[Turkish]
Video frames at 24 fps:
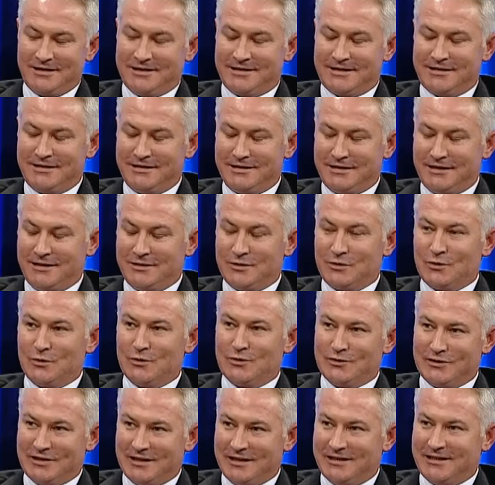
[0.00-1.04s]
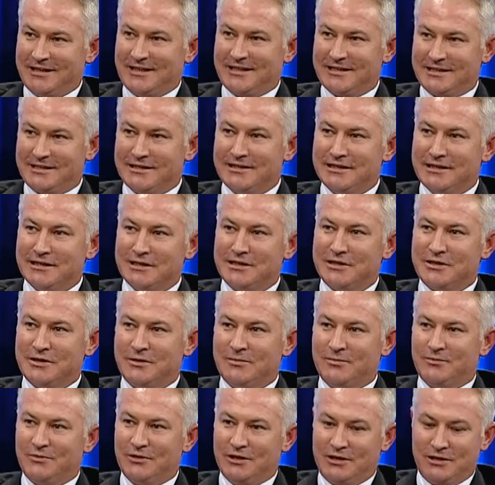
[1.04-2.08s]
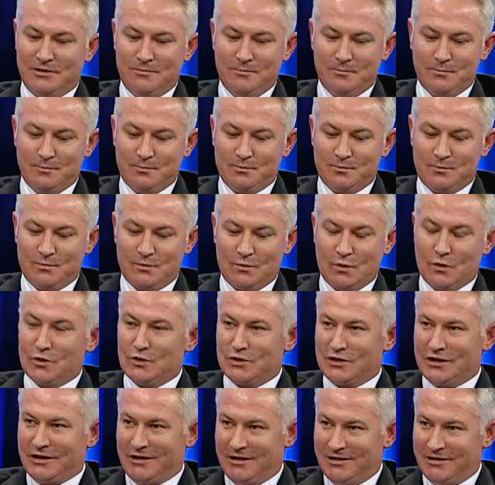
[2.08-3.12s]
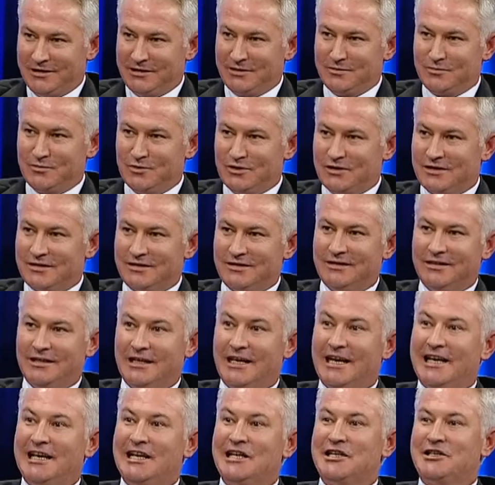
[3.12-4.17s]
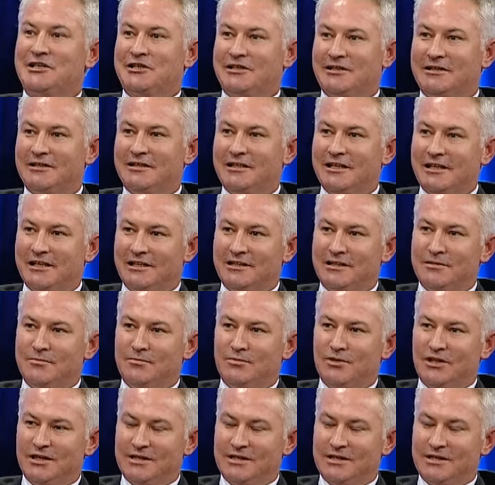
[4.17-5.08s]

Hı. açısından sorunuza tersinden cevap evet. vereyim önce aldığımız e, eleştirilerden hı hı.